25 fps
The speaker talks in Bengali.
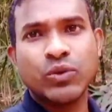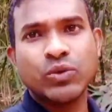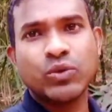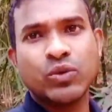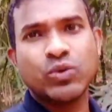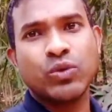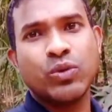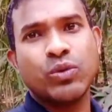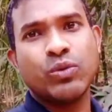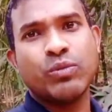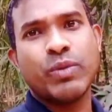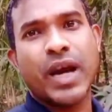
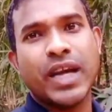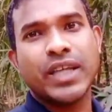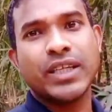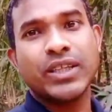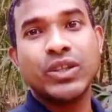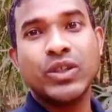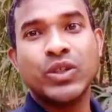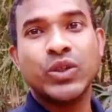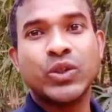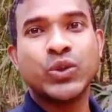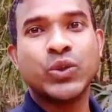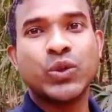কিন্তু ভাই
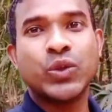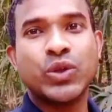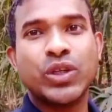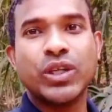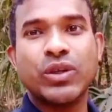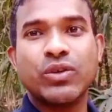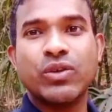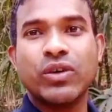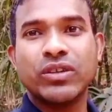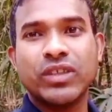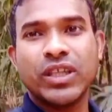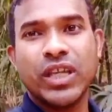
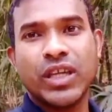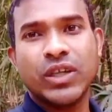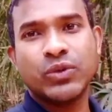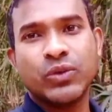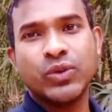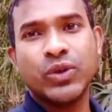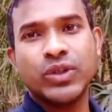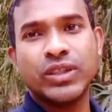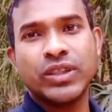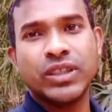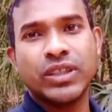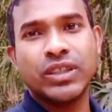সঠিক কথাই
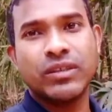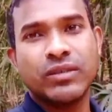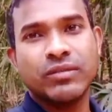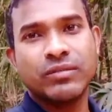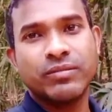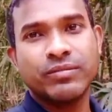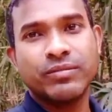কইছি